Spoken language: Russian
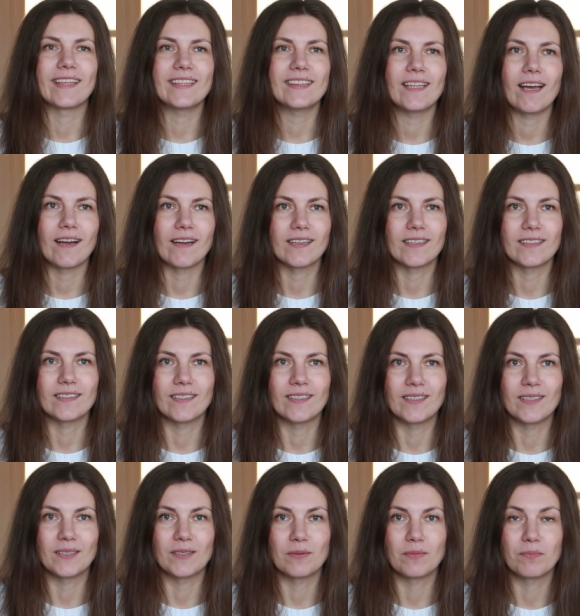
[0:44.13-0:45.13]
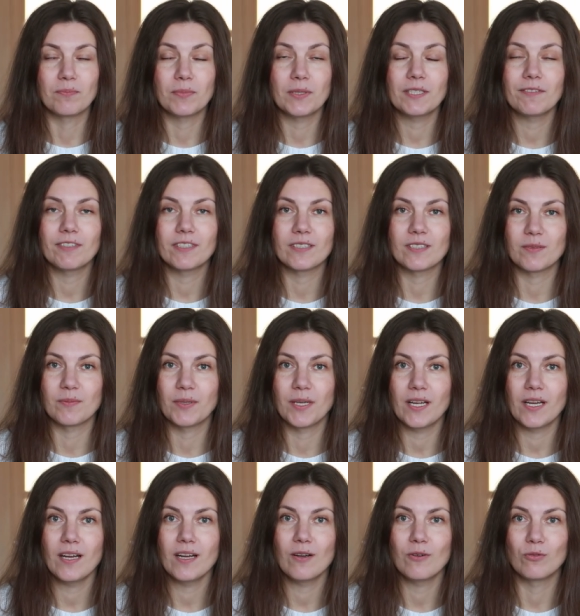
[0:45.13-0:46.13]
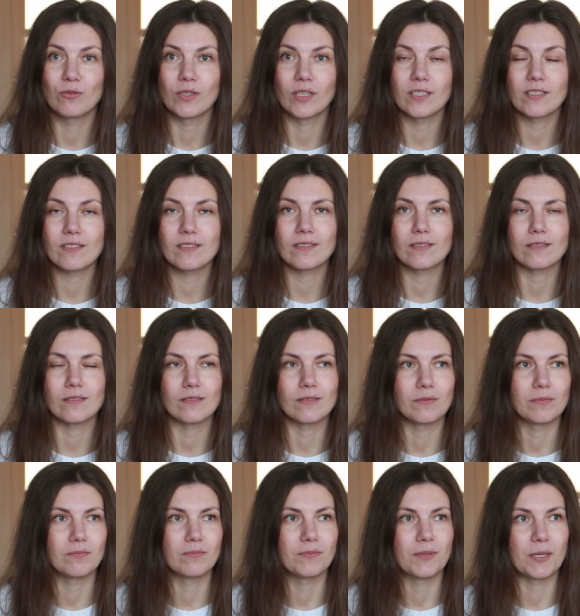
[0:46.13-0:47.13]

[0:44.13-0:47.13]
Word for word: Итак, 1 а, октября у нас э,